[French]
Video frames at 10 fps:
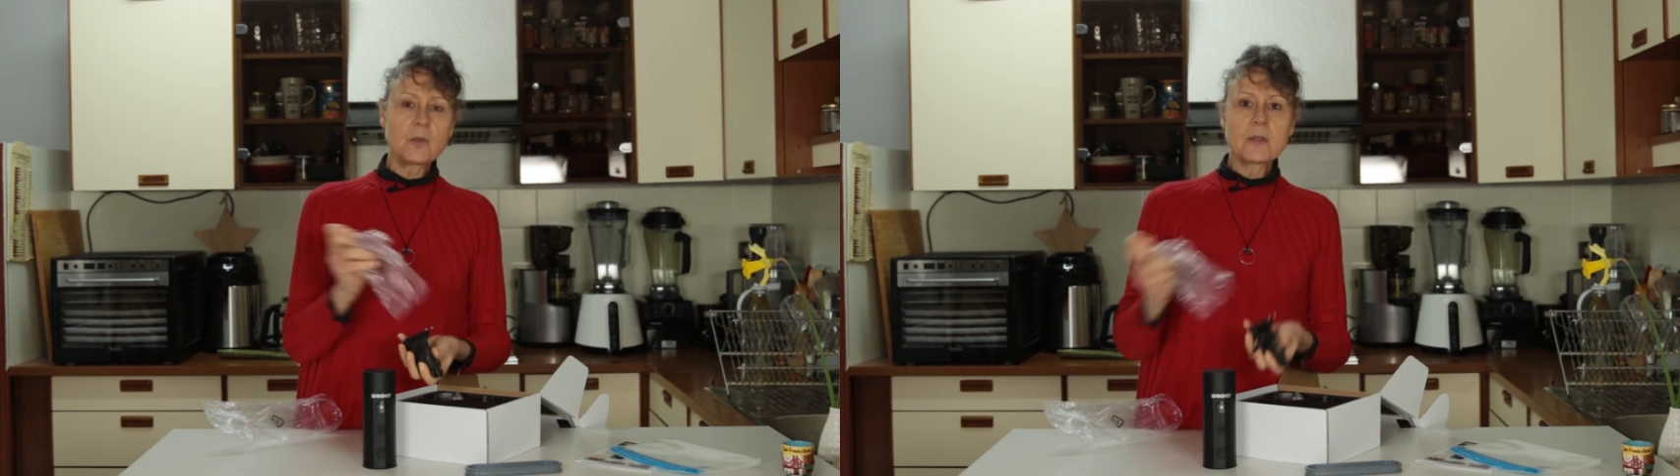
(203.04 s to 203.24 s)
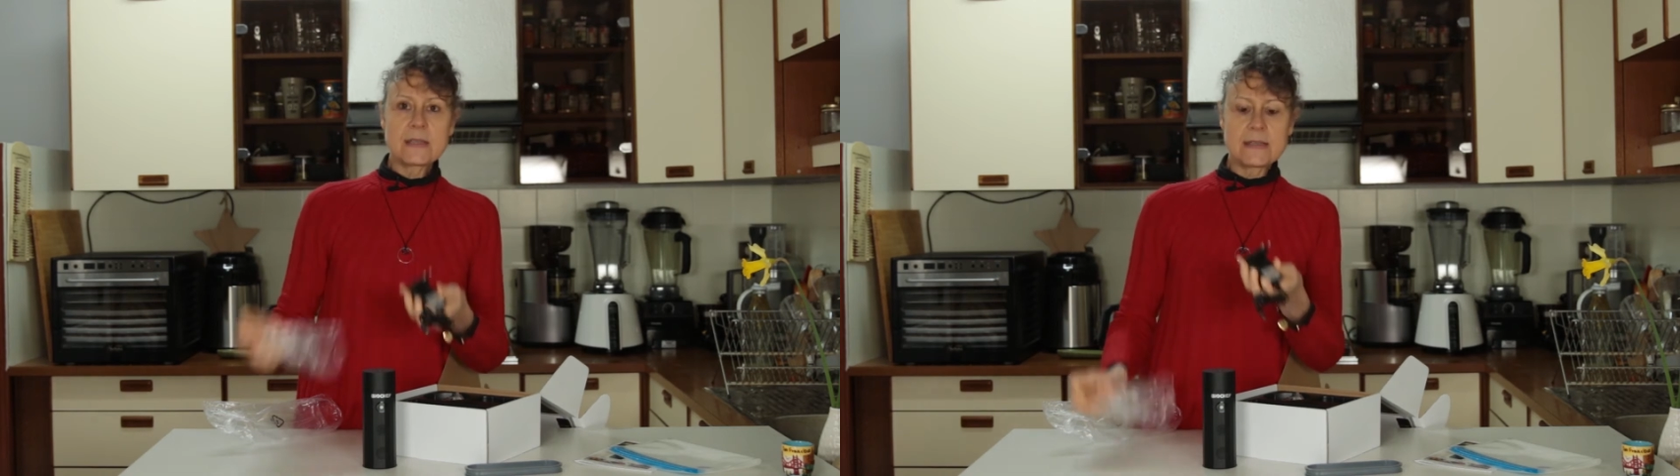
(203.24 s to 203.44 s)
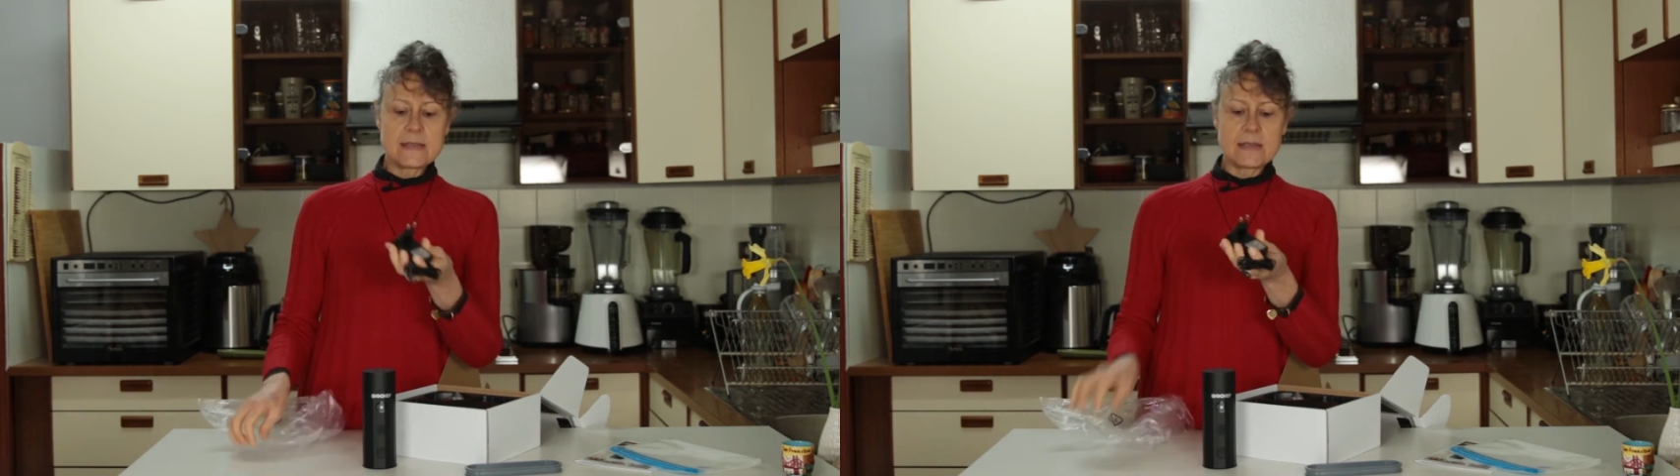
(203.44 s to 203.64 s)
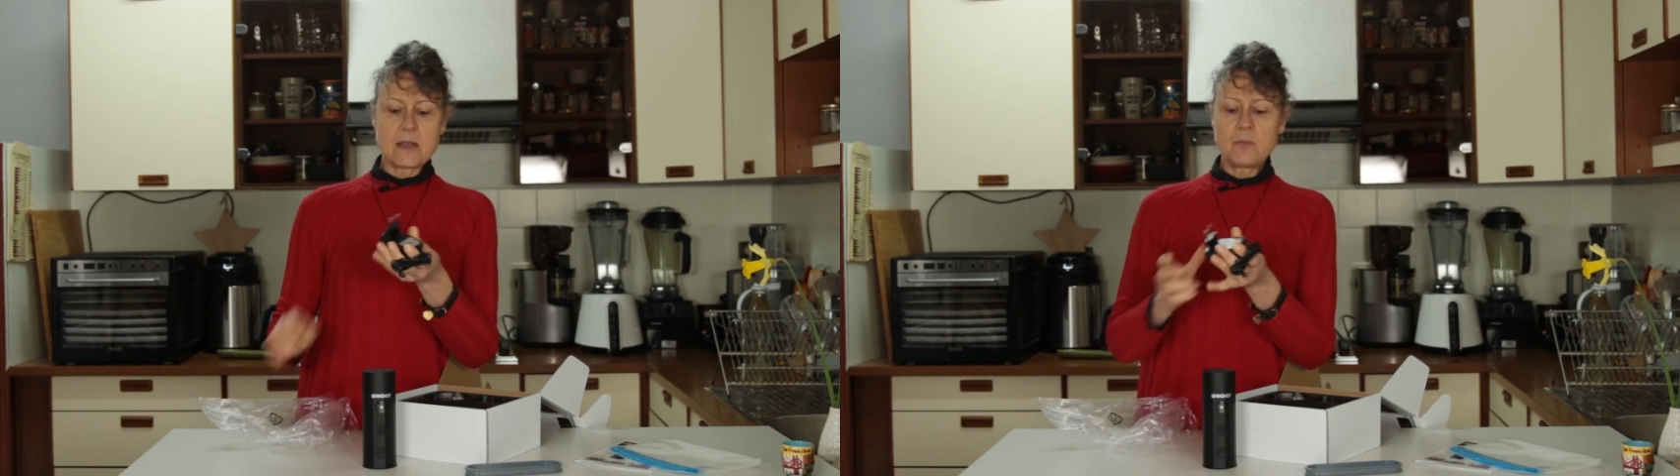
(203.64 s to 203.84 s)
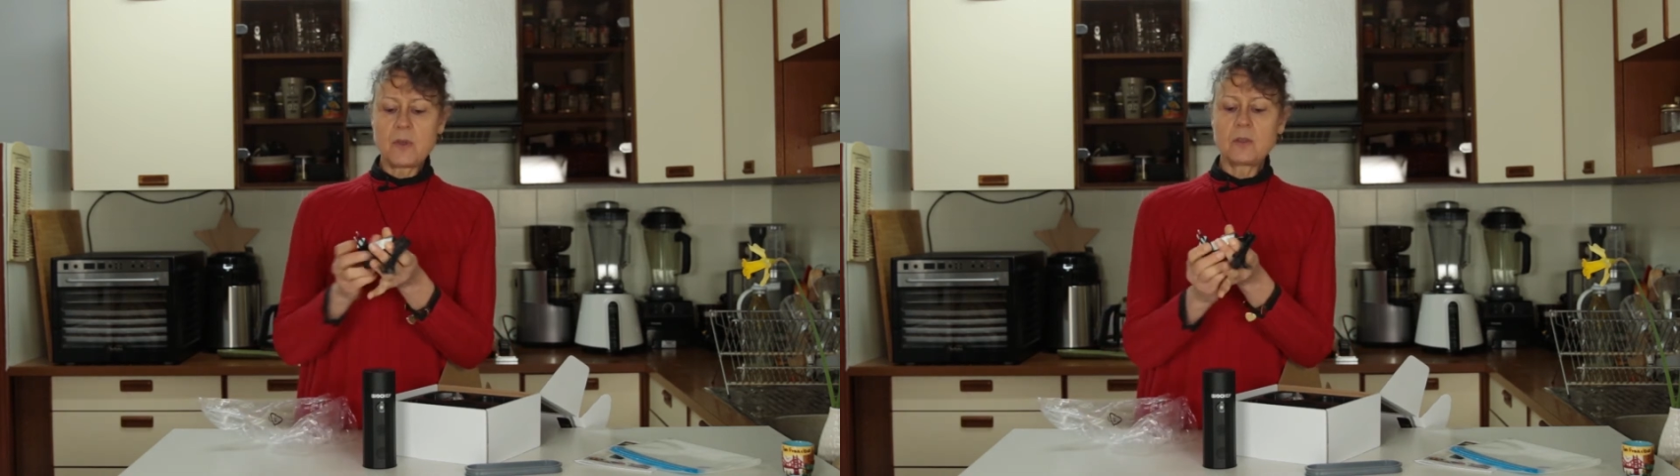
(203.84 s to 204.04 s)

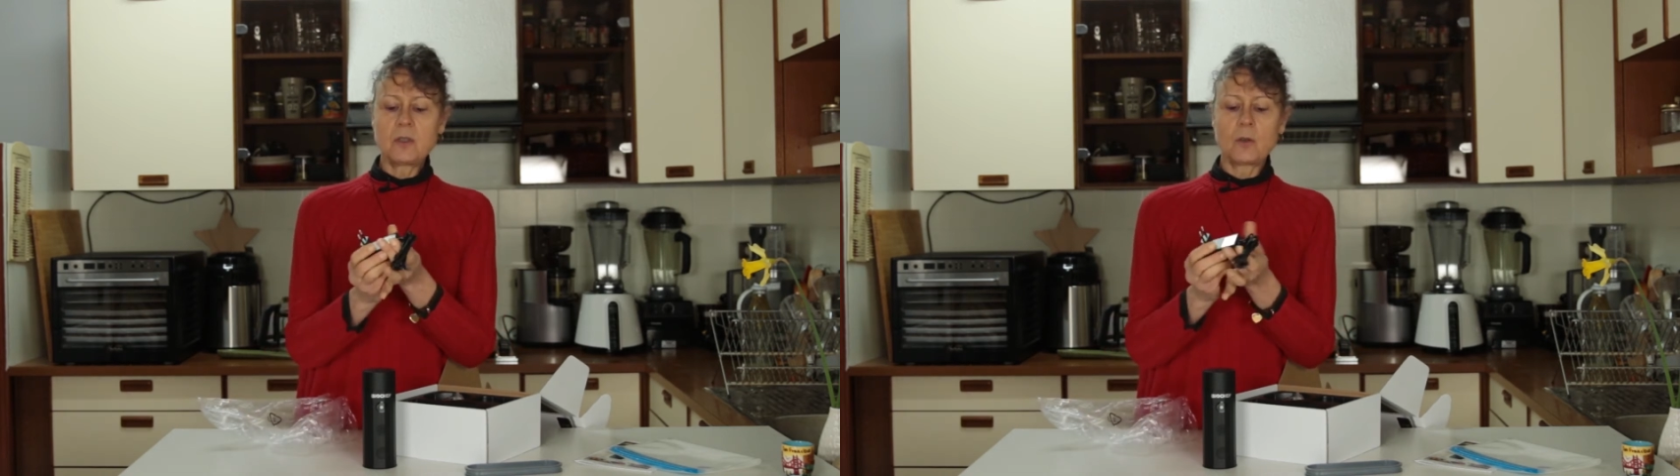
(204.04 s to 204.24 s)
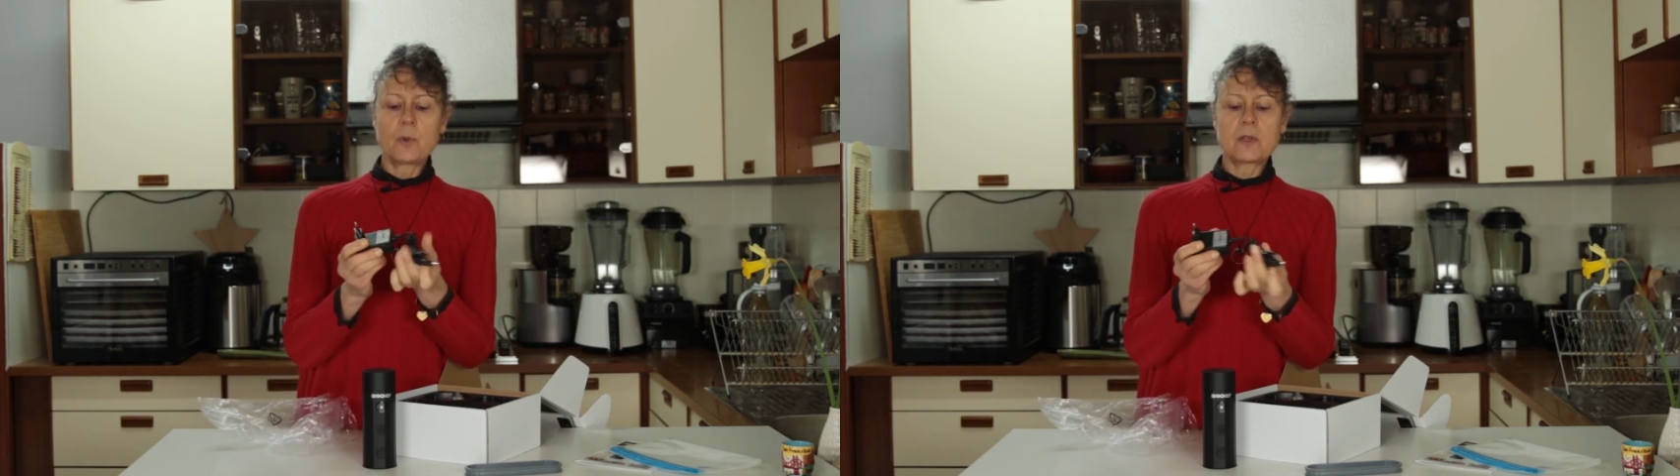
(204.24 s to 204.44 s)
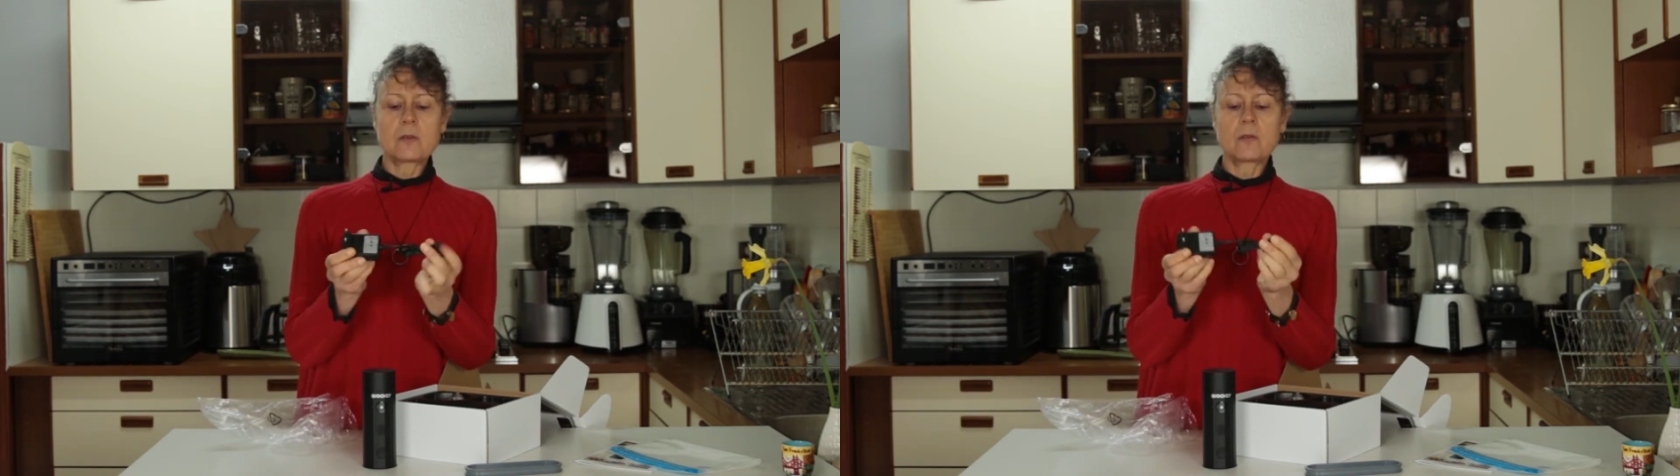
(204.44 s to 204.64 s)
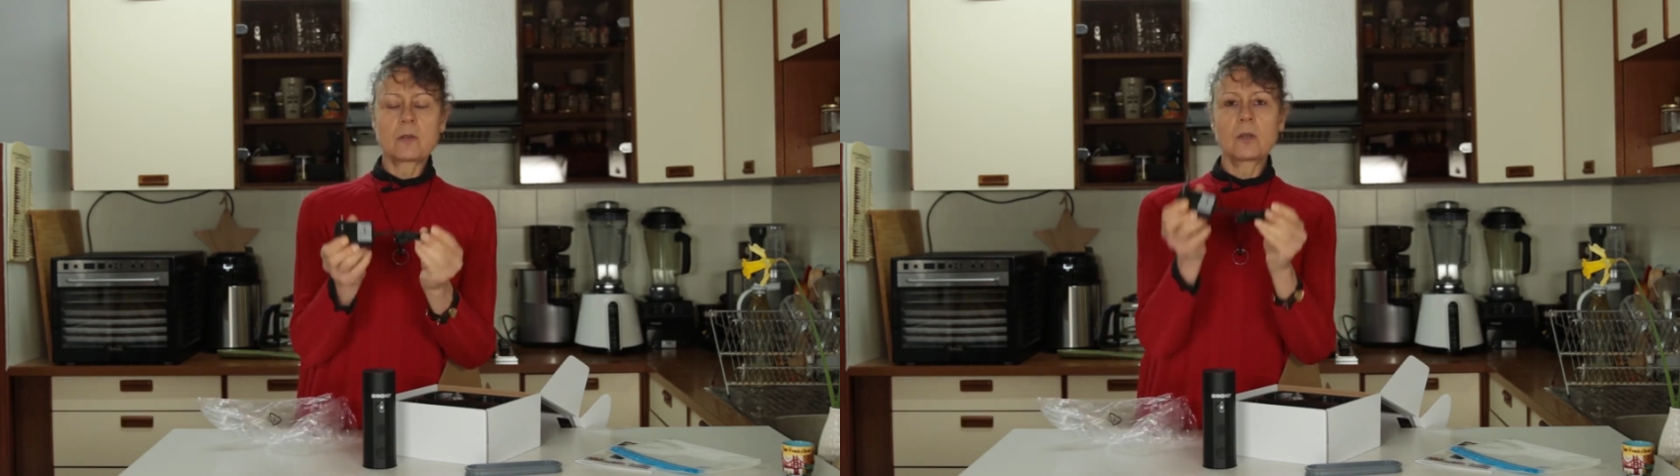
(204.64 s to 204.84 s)
système qui, représente,